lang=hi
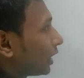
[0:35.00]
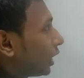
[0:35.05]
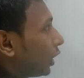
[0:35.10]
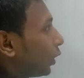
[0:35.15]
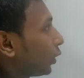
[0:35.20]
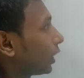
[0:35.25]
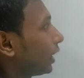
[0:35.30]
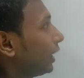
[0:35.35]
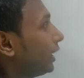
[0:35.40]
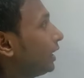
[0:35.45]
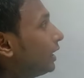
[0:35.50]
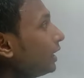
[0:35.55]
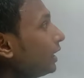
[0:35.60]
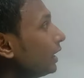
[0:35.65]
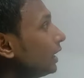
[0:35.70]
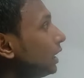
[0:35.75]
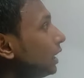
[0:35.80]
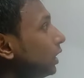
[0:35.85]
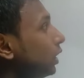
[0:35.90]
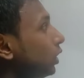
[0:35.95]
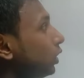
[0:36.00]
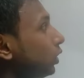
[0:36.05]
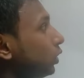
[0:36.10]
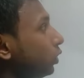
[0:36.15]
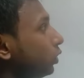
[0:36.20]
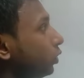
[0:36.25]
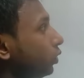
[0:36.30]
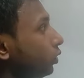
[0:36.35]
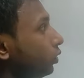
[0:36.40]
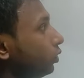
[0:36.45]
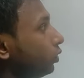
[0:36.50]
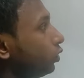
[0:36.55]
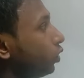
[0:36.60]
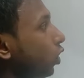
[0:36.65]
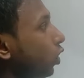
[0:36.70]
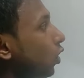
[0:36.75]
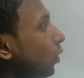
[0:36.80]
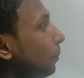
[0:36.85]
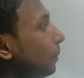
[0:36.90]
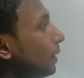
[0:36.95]
रहे होंगे
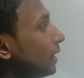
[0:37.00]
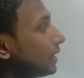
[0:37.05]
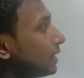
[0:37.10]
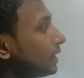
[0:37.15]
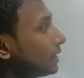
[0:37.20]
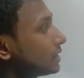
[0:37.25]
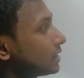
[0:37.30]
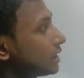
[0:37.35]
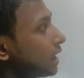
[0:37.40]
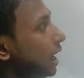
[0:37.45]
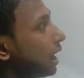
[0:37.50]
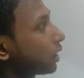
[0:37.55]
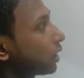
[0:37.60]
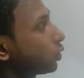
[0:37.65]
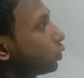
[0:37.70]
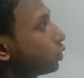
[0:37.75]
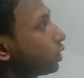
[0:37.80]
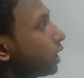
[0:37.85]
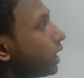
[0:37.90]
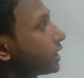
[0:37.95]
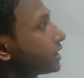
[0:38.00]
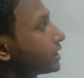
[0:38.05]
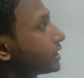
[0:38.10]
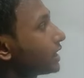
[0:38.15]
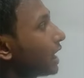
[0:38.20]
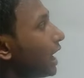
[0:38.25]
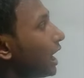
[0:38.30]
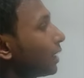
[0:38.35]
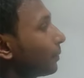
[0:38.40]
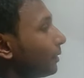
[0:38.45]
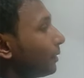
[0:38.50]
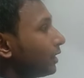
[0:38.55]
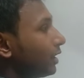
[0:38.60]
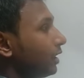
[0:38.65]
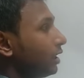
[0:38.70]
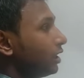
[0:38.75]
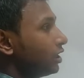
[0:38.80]
दो बट चार गुना चार बट